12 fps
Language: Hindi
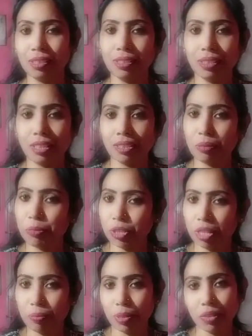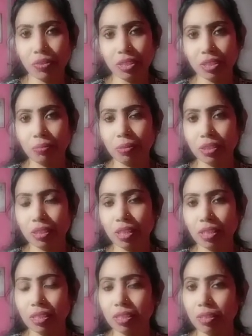ये ज़्यादा मोटापा की वजह से बनता
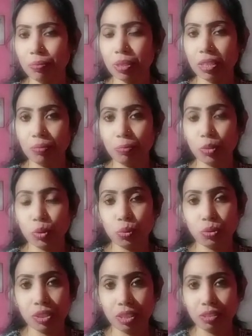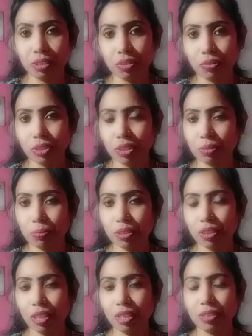है या फिर कमज़ोर शरीर की वजह से
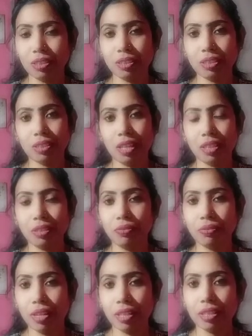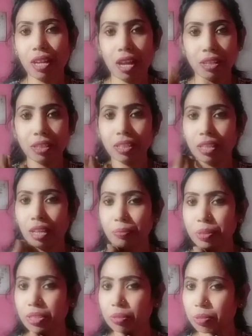बनता है जिससे सारे फैट आके यहाँ
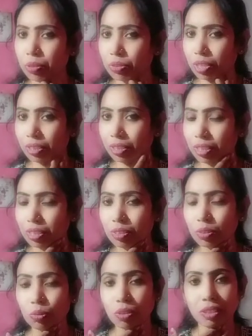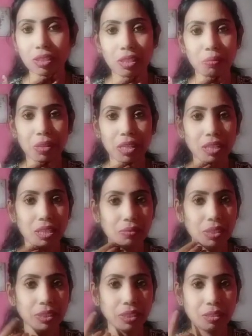पे जमे हो जाते हैं तो ये हमारा
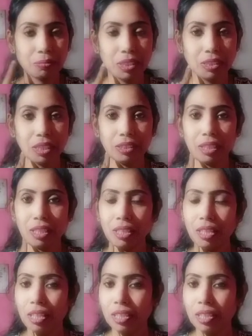डबल चैन बन जाता है